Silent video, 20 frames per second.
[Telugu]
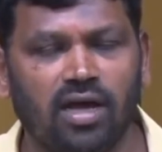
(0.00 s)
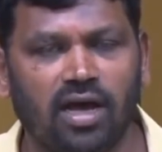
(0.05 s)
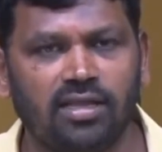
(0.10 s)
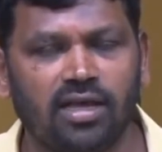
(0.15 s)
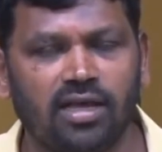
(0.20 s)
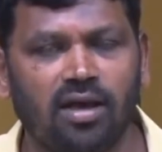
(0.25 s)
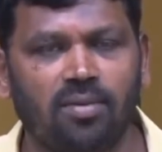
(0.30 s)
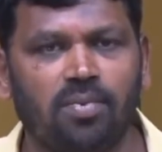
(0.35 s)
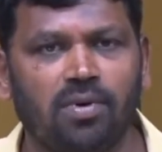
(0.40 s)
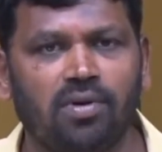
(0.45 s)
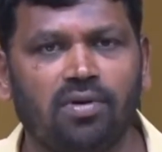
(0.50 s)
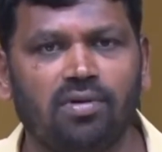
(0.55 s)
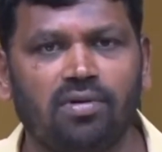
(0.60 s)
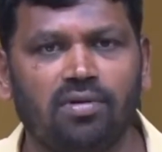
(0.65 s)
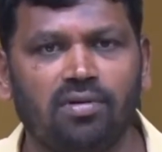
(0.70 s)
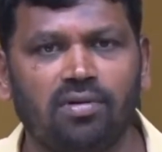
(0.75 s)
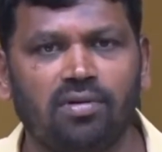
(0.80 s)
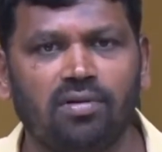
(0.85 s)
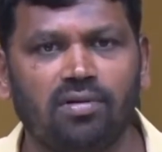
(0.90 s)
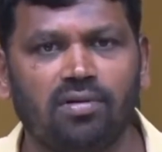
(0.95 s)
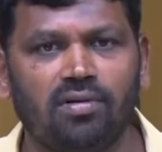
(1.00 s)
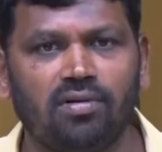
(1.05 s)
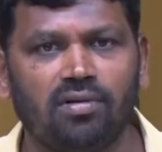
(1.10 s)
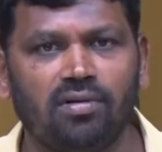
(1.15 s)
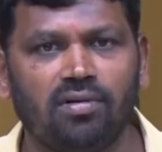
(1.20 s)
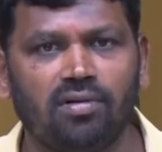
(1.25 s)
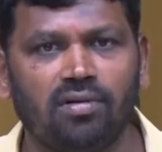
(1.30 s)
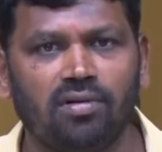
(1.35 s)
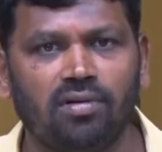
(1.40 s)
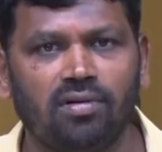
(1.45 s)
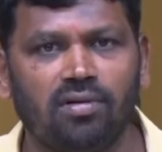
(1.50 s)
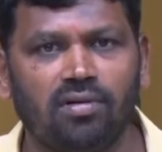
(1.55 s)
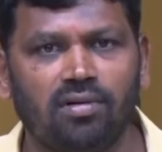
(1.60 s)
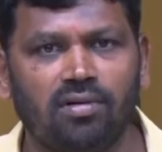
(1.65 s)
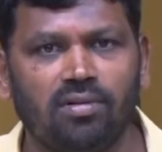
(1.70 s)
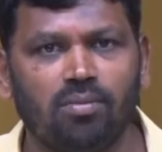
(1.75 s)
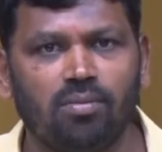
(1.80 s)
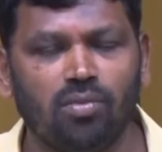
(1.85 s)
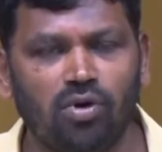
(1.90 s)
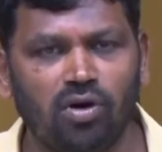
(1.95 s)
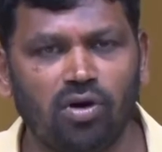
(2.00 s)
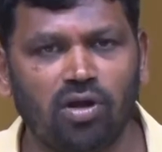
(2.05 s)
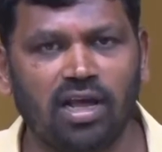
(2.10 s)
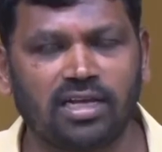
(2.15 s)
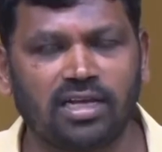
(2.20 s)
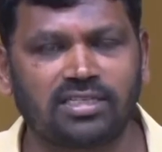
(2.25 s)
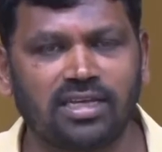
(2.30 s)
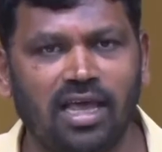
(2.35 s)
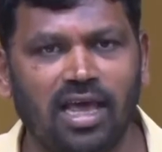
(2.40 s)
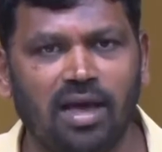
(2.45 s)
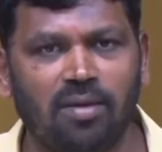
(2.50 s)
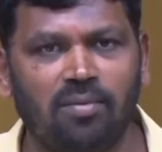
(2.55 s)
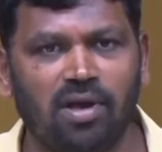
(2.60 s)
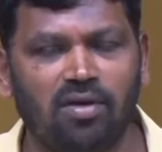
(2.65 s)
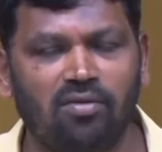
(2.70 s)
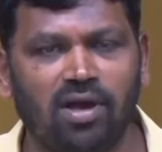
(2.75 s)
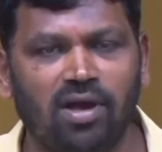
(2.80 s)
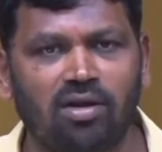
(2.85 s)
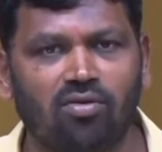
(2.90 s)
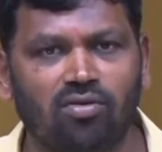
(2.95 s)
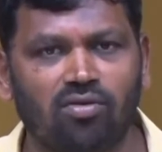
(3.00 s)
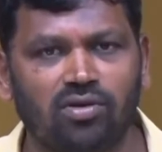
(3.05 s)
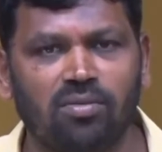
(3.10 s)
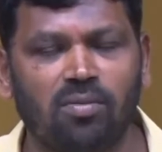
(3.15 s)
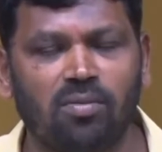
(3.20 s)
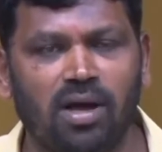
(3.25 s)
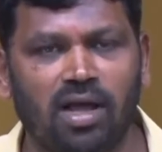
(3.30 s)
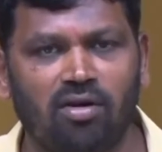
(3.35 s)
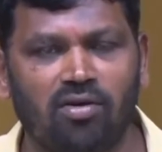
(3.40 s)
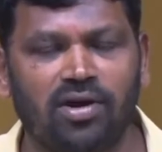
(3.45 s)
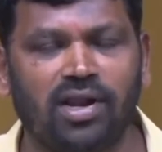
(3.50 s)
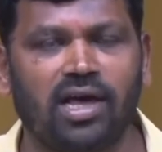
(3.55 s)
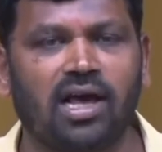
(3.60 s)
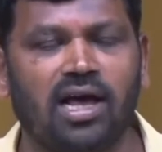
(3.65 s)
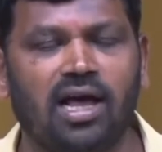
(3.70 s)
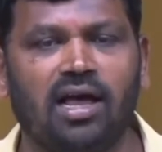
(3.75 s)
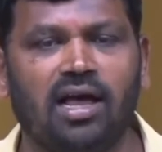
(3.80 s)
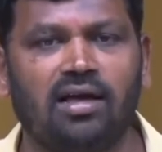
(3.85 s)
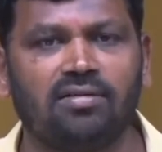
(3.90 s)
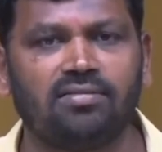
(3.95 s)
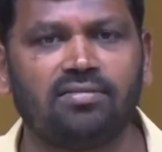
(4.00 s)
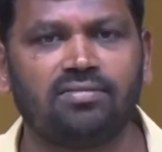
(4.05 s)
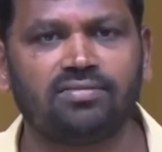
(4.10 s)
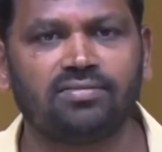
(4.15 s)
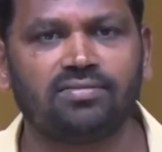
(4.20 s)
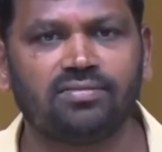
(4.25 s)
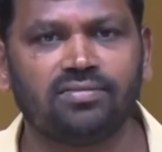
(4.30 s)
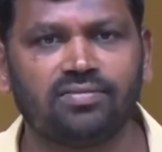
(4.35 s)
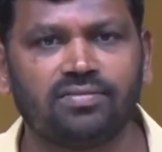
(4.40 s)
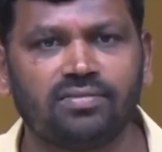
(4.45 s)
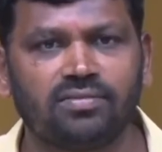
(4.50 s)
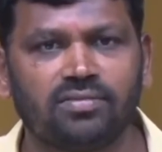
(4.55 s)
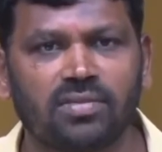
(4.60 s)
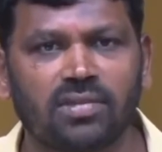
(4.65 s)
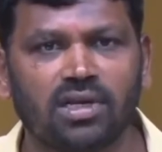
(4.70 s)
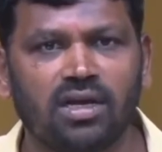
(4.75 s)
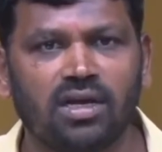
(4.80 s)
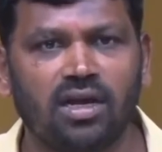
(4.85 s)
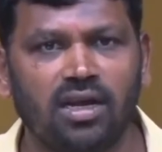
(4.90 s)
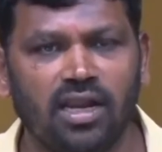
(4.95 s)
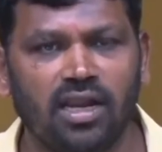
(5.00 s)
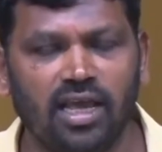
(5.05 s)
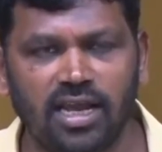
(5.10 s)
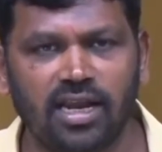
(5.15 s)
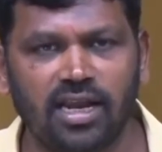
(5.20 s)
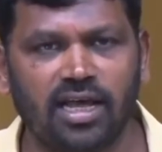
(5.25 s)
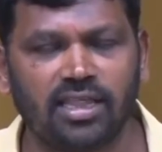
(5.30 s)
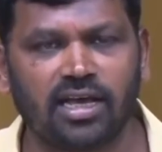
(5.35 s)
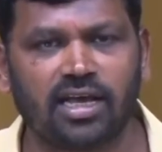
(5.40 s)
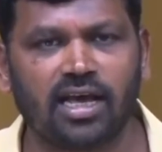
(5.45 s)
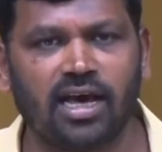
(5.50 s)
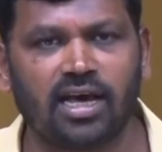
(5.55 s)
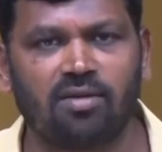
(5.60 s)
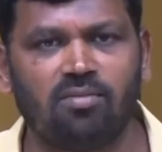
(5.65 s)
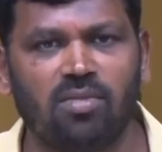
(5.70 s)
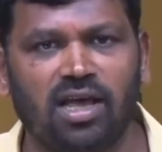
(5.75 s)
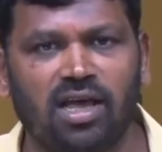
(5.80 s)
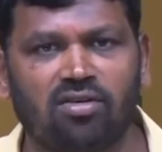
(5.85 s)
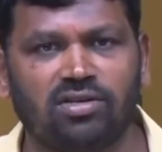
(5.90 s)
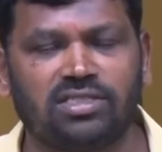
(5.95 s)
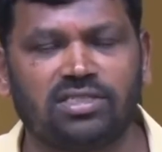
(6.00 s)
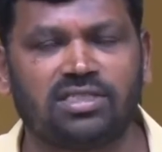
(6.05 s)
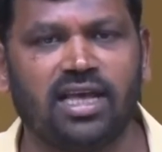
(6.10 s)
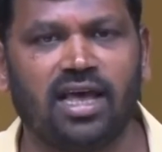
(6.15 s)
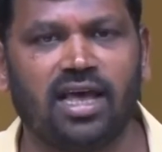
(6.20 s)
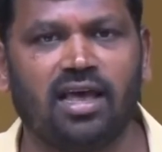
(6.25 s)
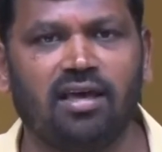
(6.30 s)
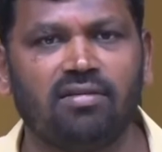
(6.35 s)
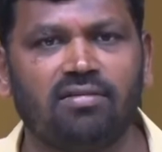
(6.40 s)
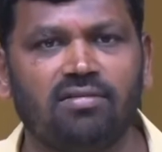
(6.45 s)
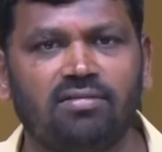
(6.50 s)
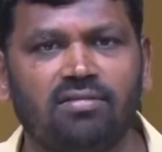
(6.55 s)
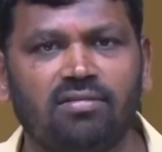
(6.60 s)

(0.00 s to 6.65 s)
దాదాపు మూడు లక్షల యాభై వేల కుటుంబాలు ఉండగా నేను అధికారం లేకొస్తే